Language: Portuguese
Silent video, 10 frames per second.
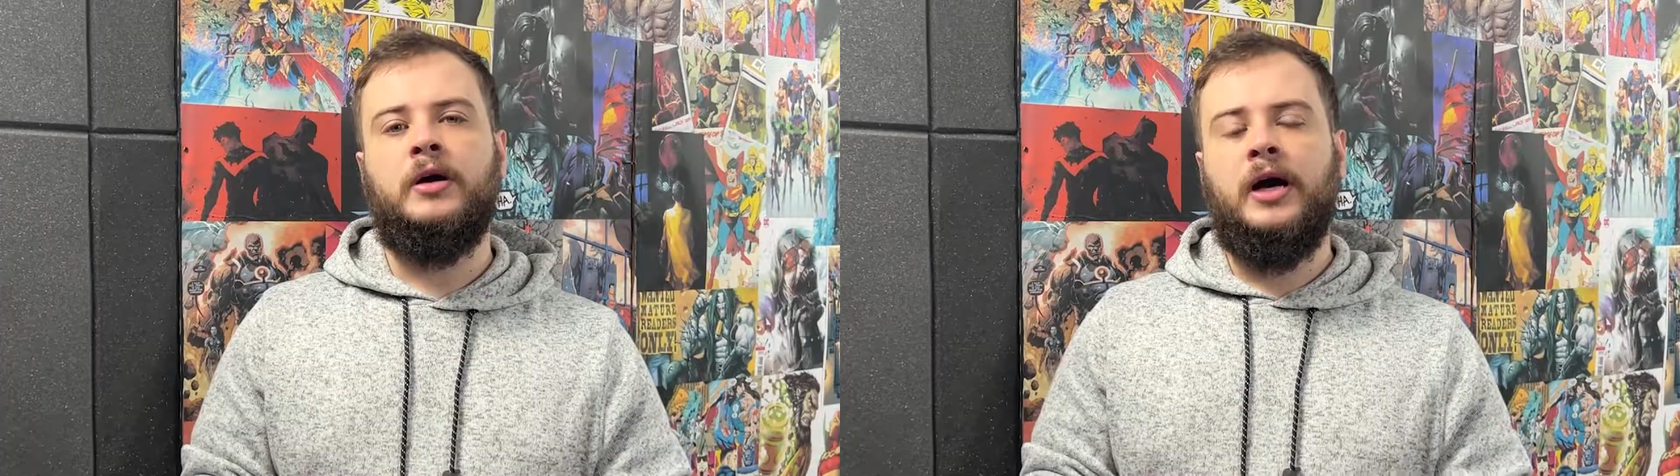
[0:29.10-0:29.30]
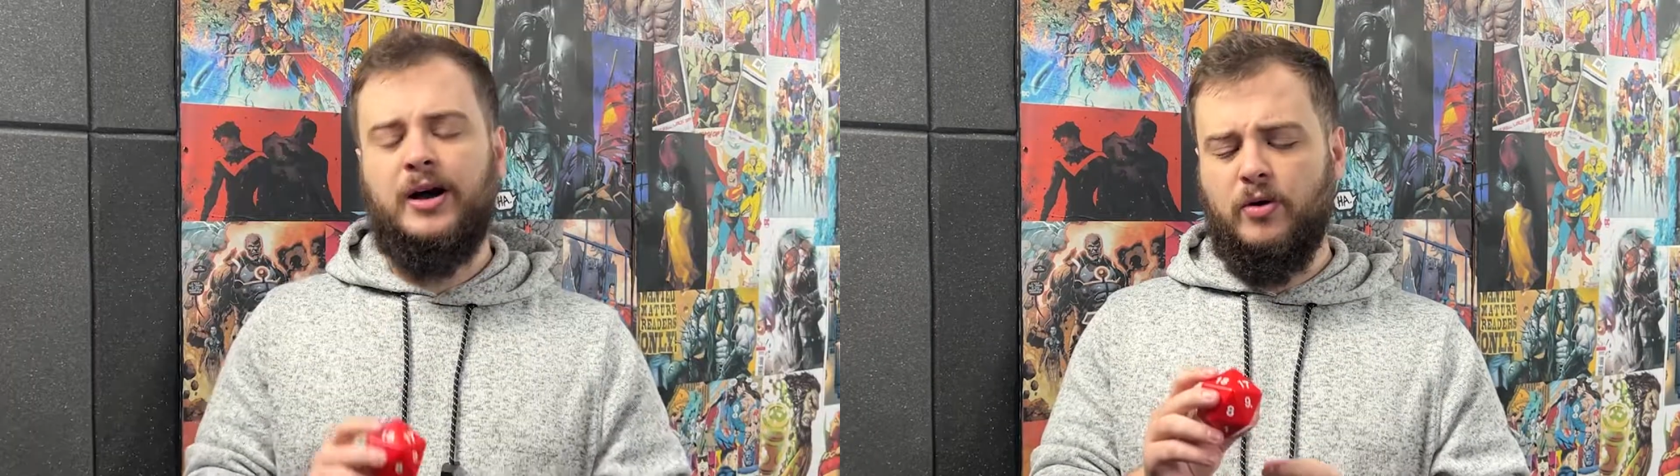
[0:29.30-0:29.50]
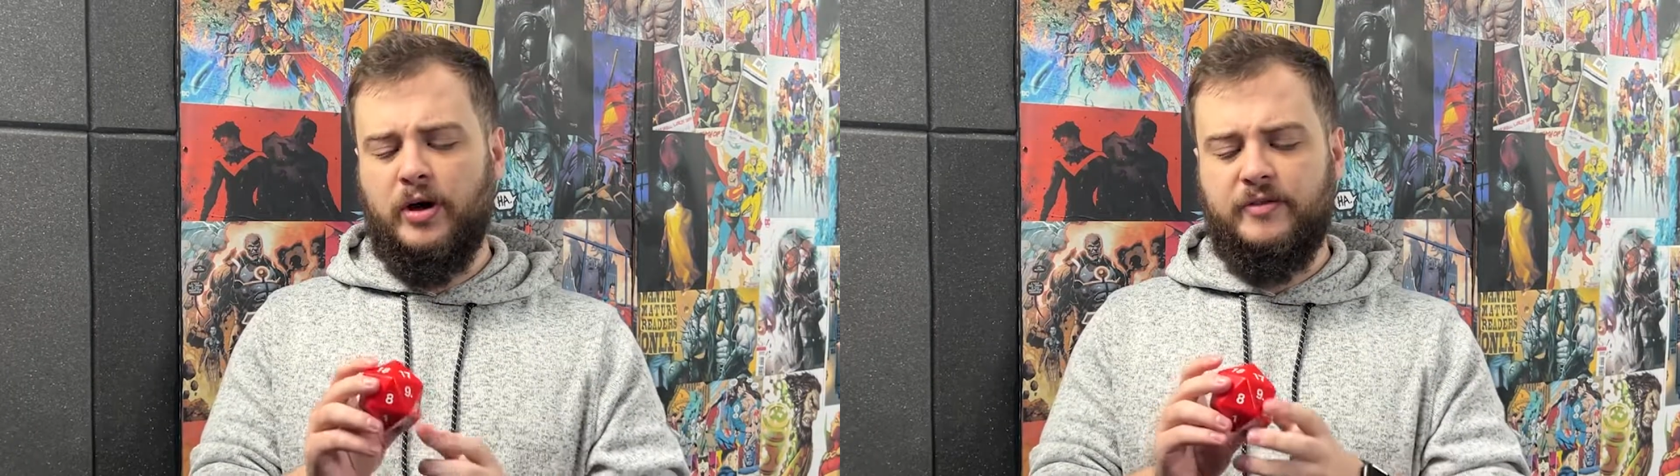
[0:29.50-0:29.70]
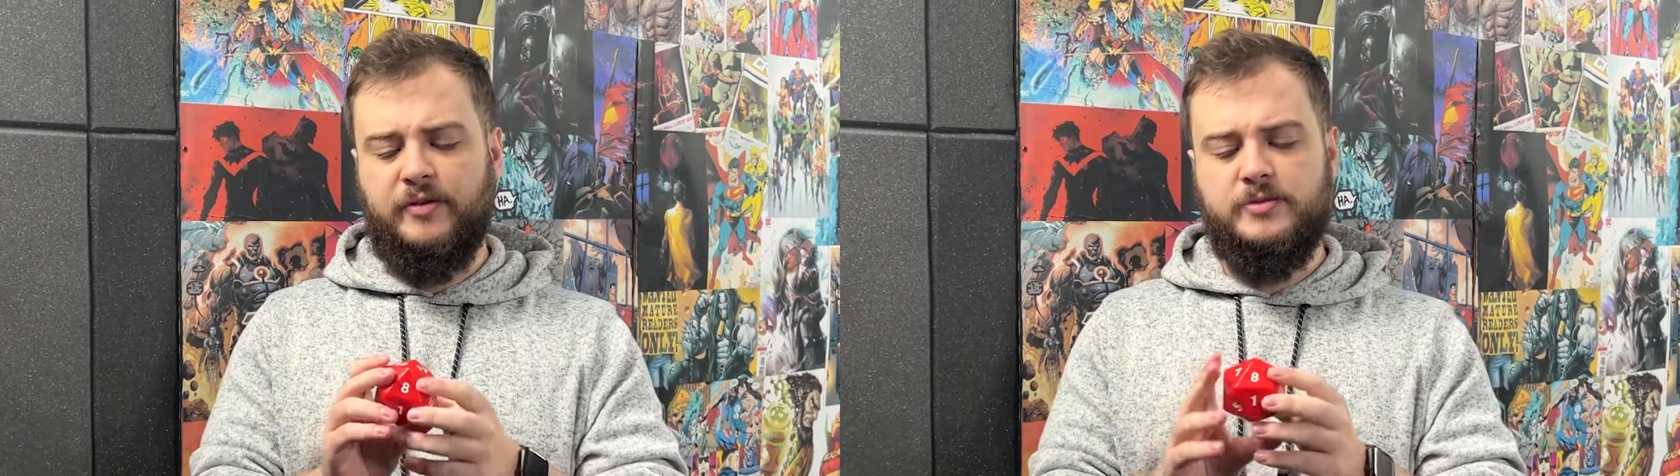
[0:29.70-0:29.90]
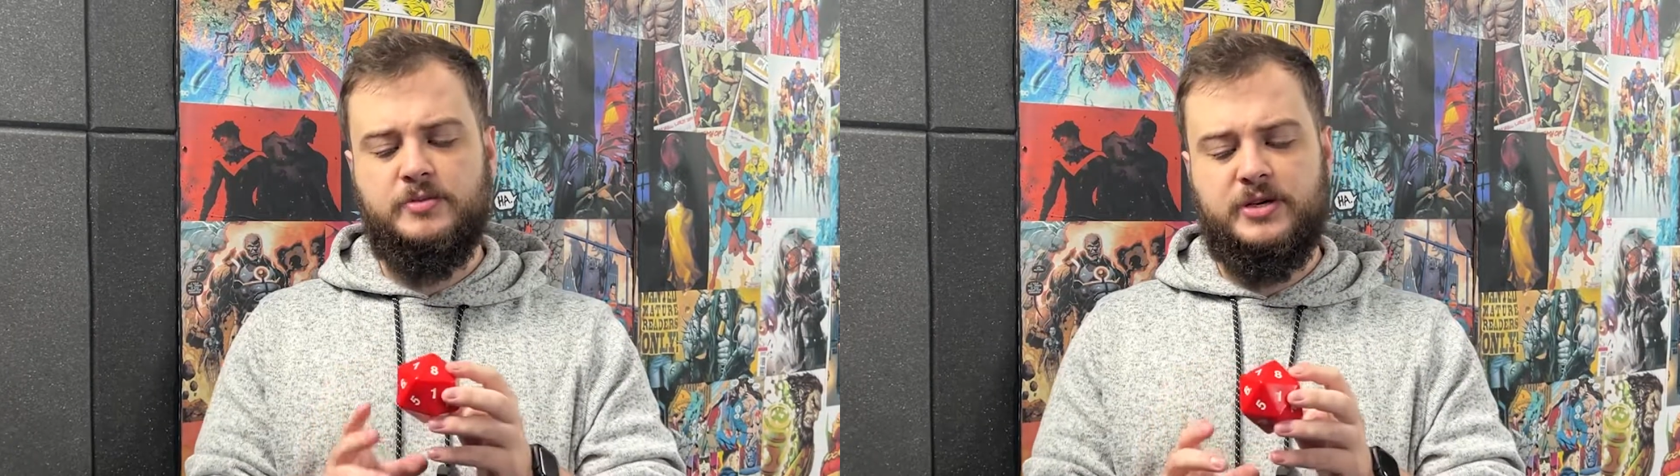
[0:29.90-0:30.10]
Agora
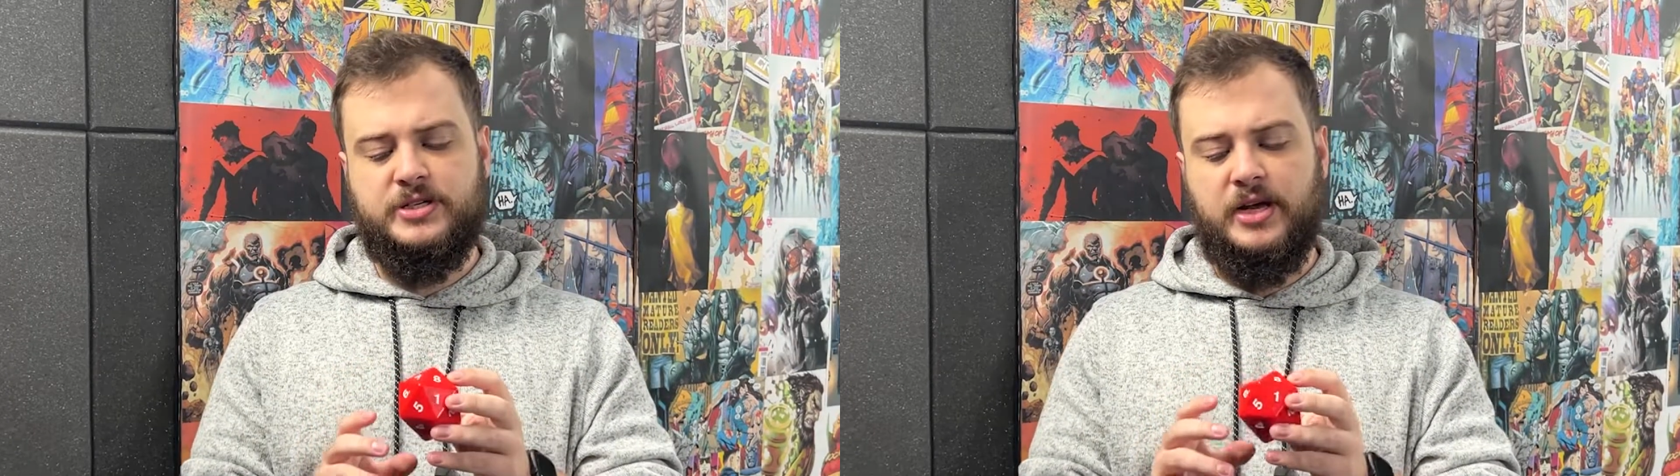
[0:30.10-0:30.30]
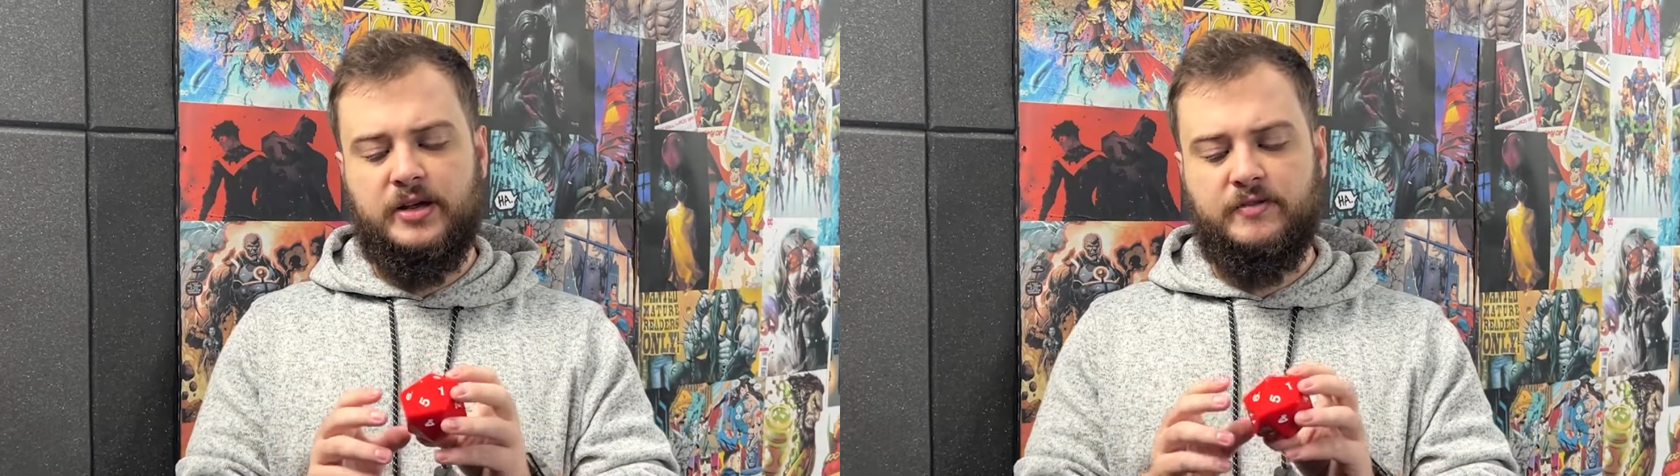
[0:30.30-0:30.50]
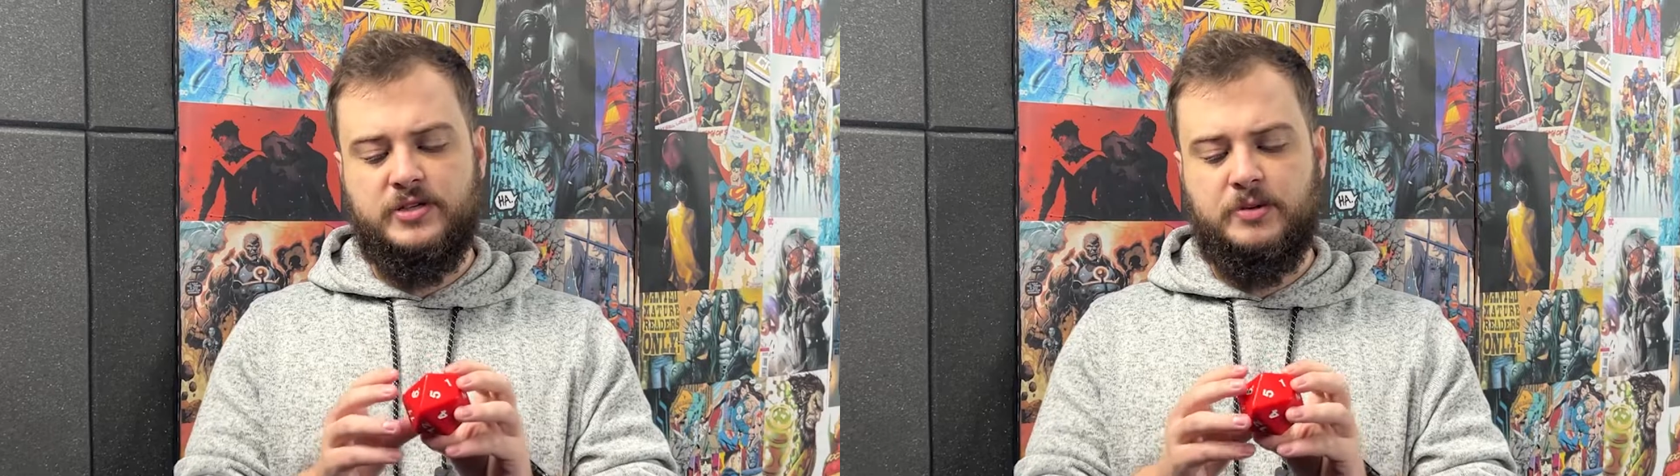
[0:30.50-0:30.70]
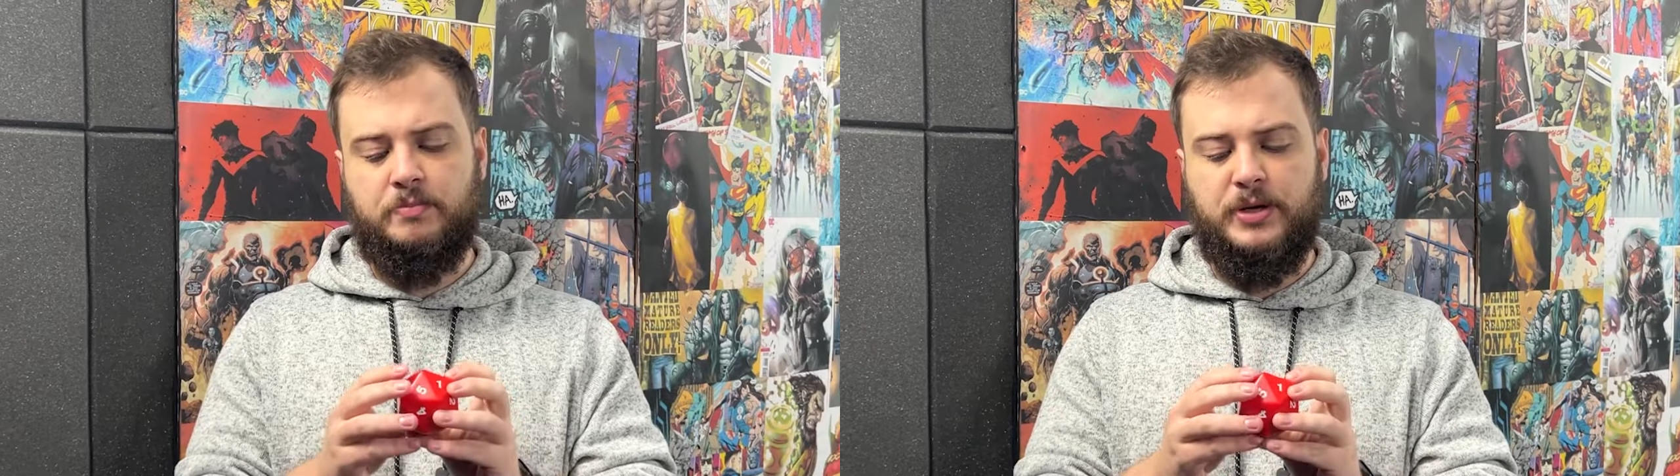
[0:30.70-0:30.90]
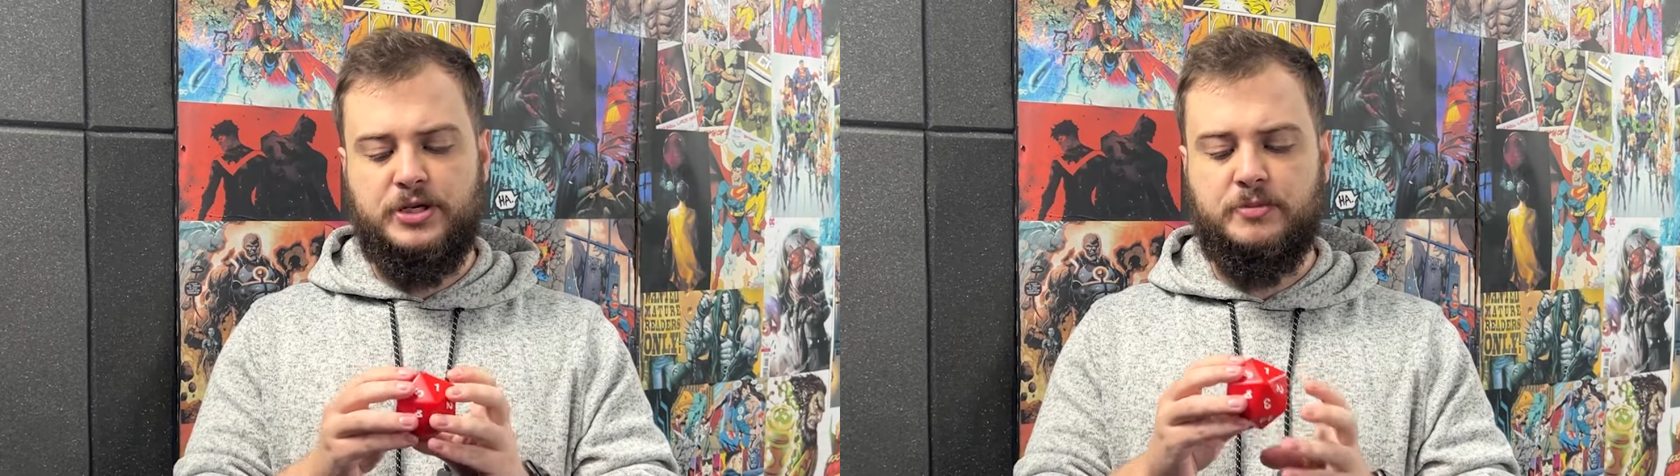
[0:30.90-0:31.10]
vamos imaginar que você pinte